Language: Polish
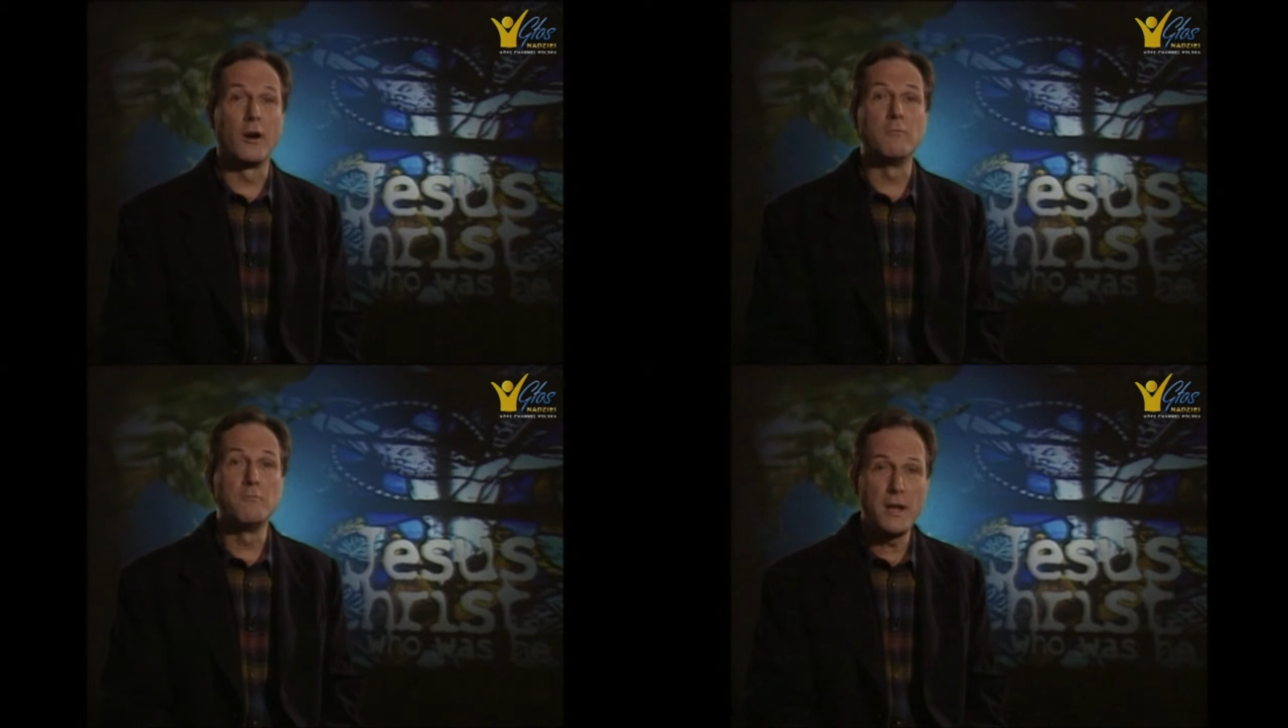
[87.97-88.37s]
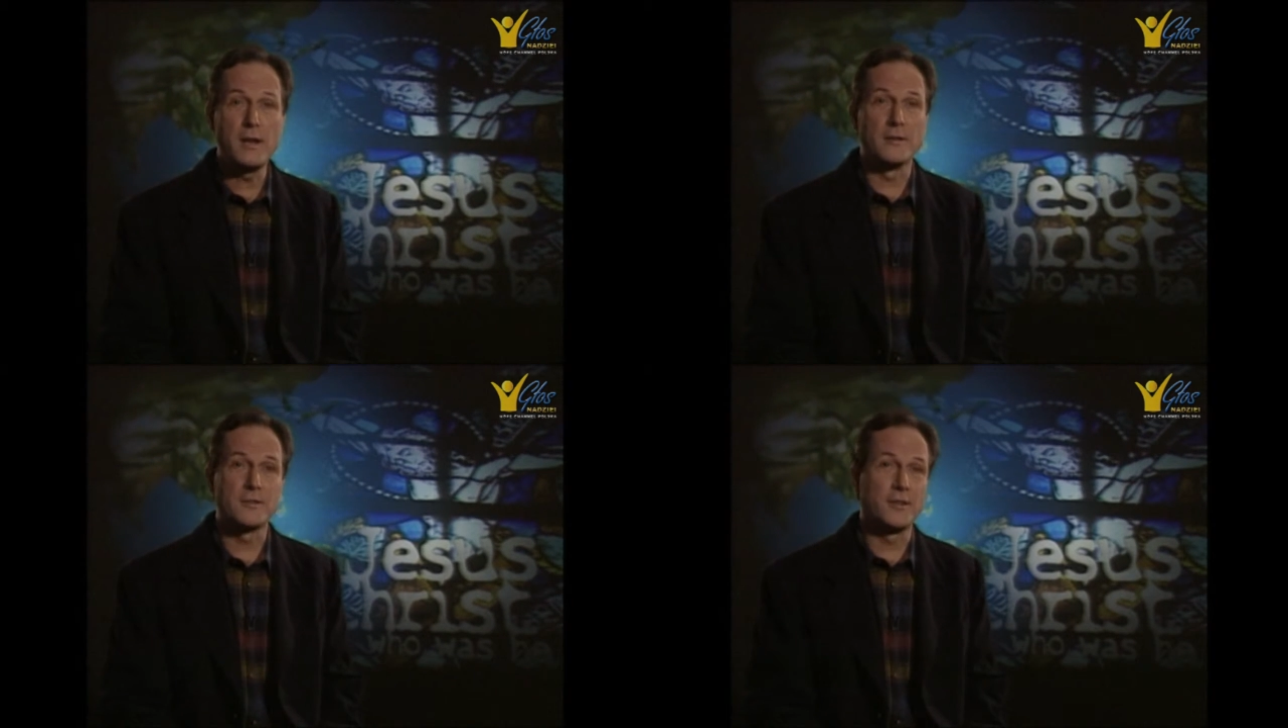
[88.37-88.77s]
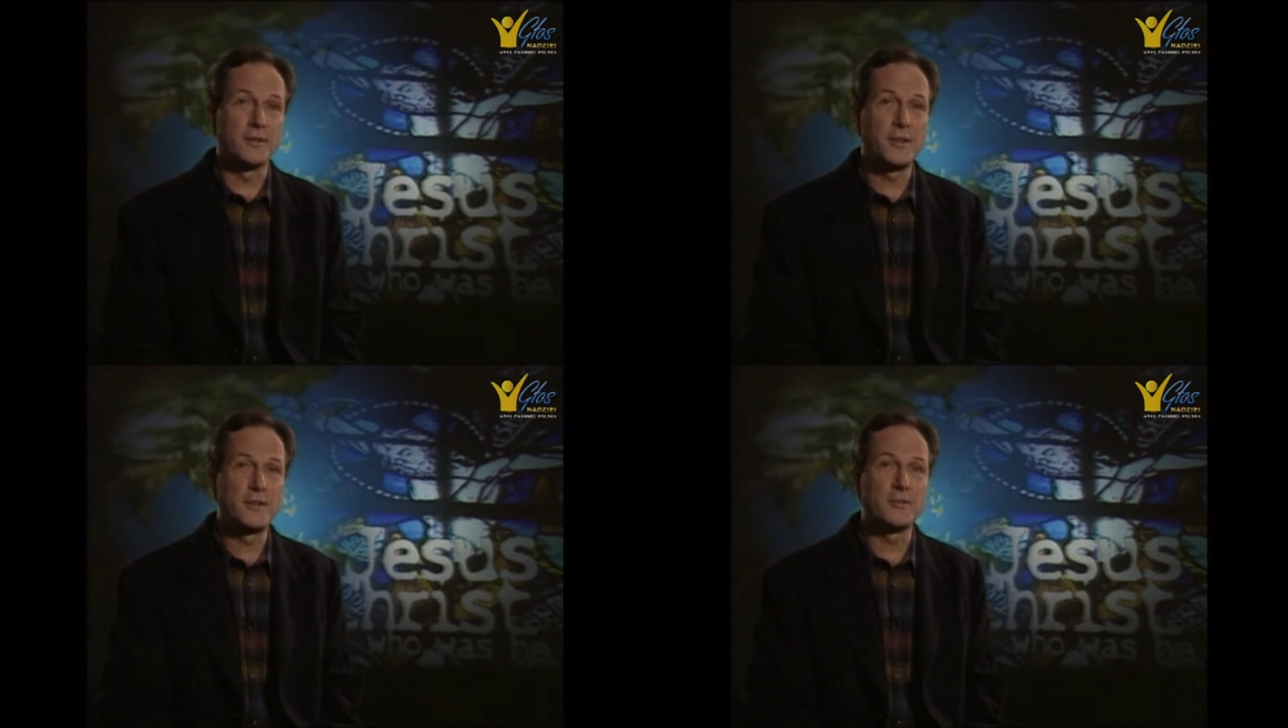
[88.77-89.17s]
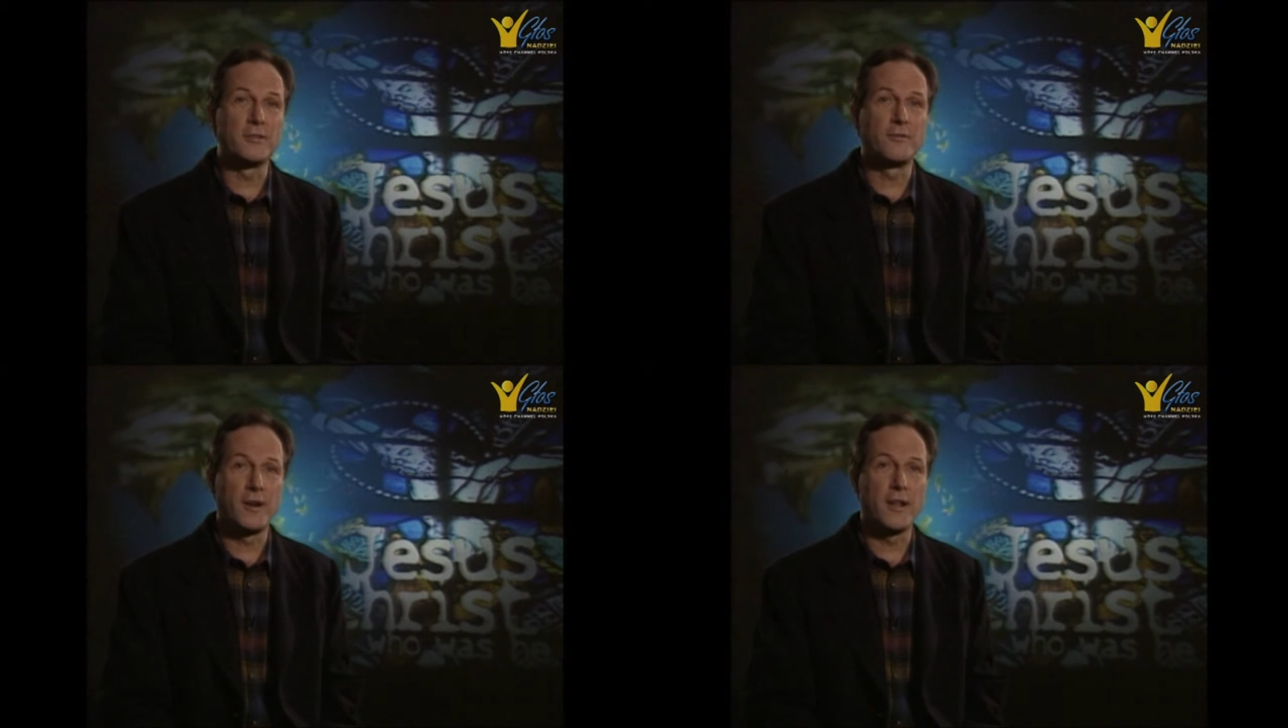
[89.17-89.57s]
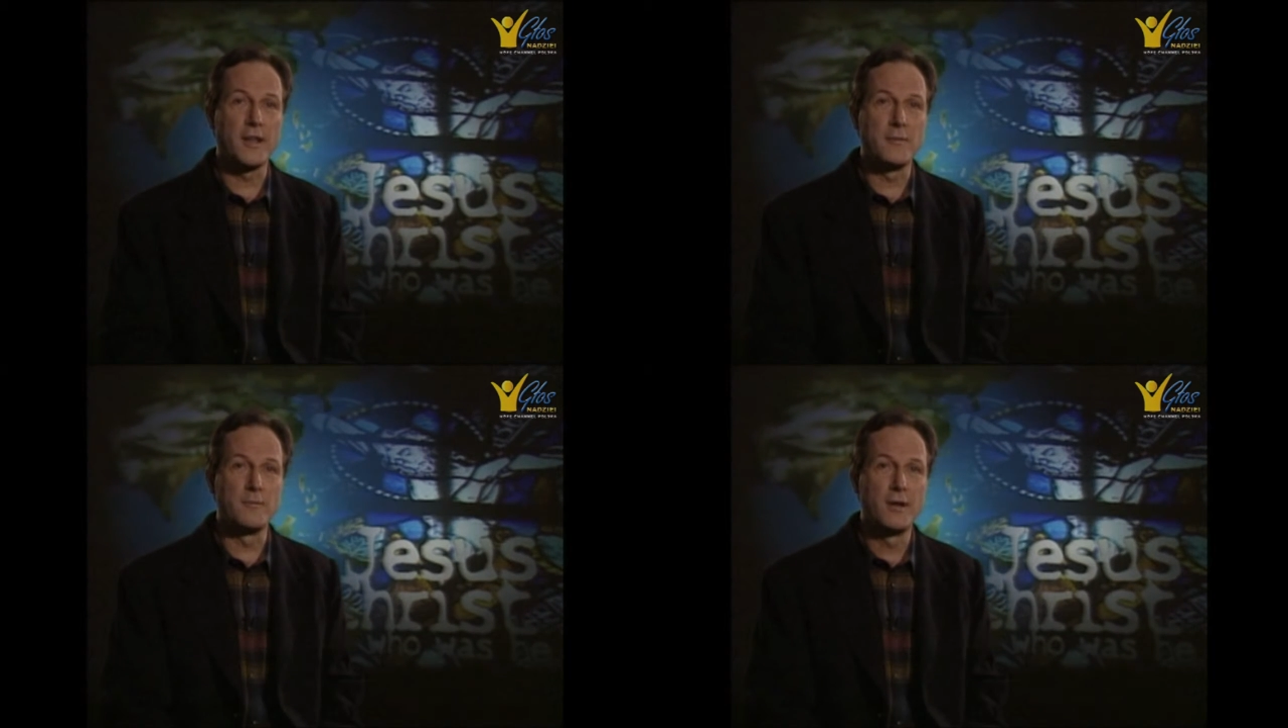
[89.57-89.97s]
a miliony podążały za
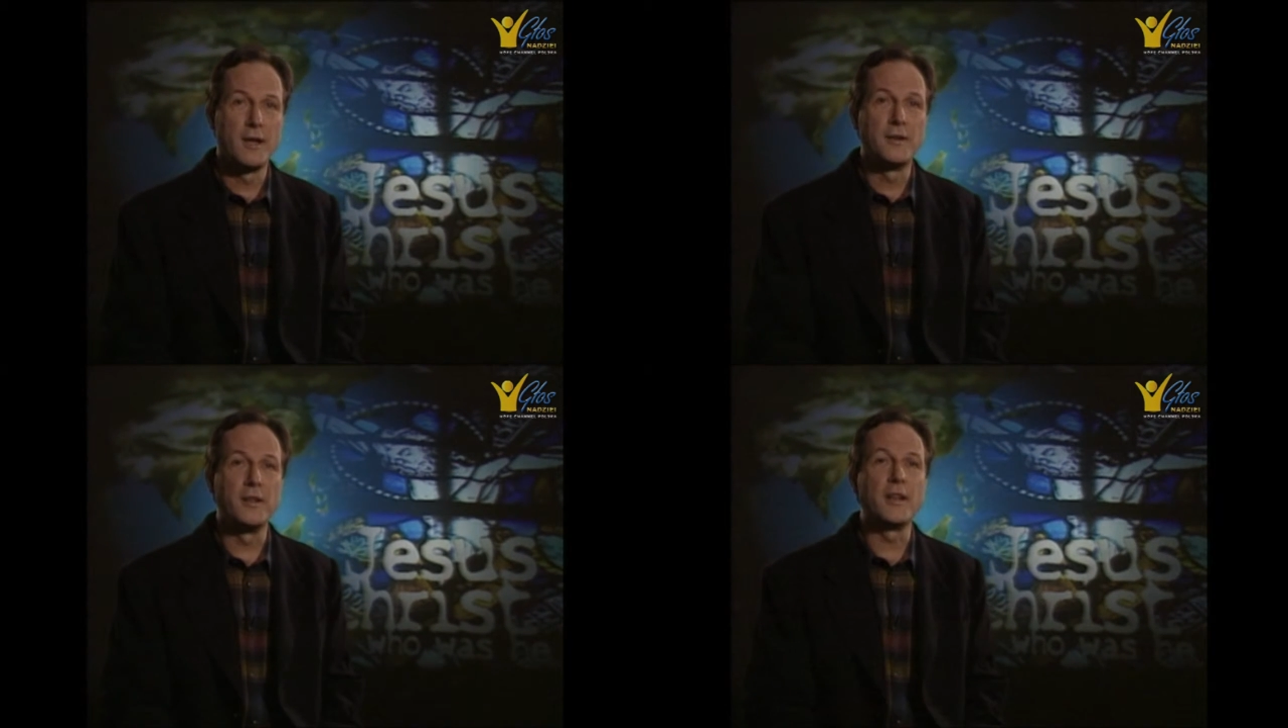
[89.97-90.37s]
nim przez prawie